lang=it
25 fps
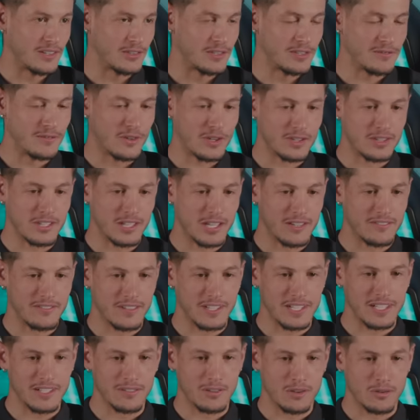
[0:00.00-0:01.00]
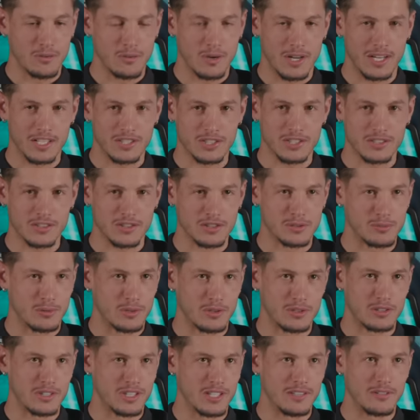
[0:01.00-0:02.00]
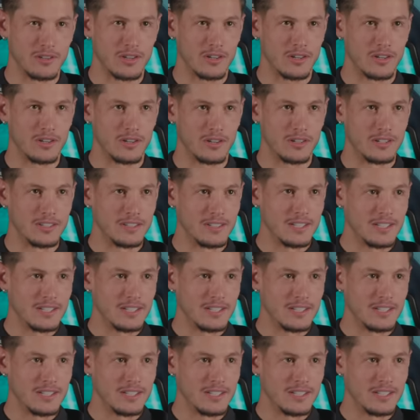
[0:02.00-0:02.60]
Ogni volta che venivo qua al centro sportivo